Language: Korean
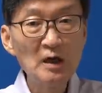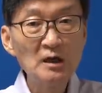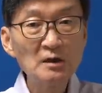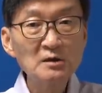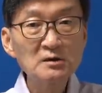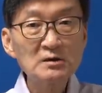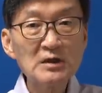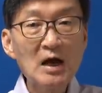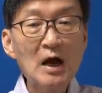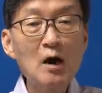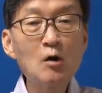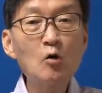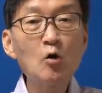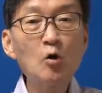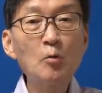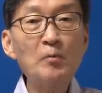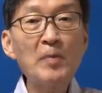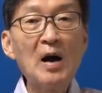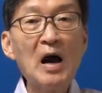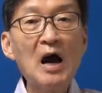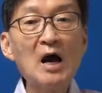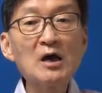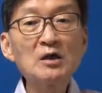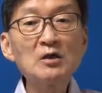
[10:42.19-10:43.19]
상호
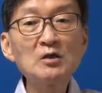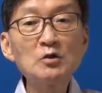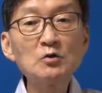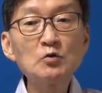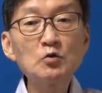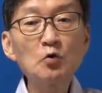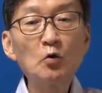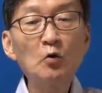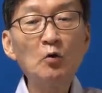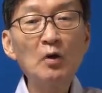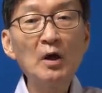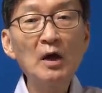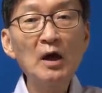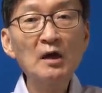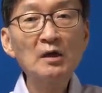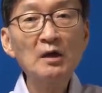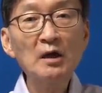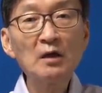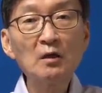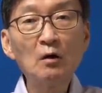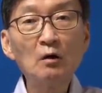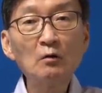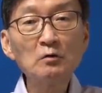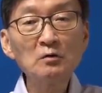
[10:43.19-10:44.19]
방위
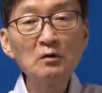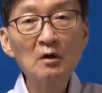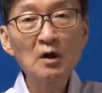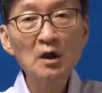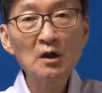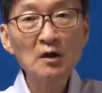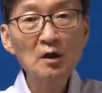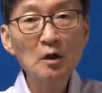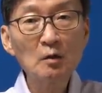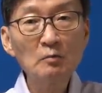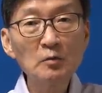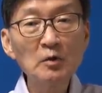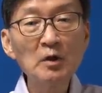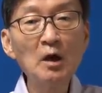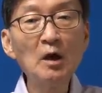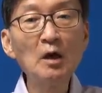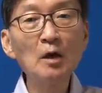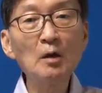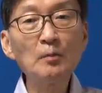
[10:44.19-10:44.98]
조약의 영역에 들어오면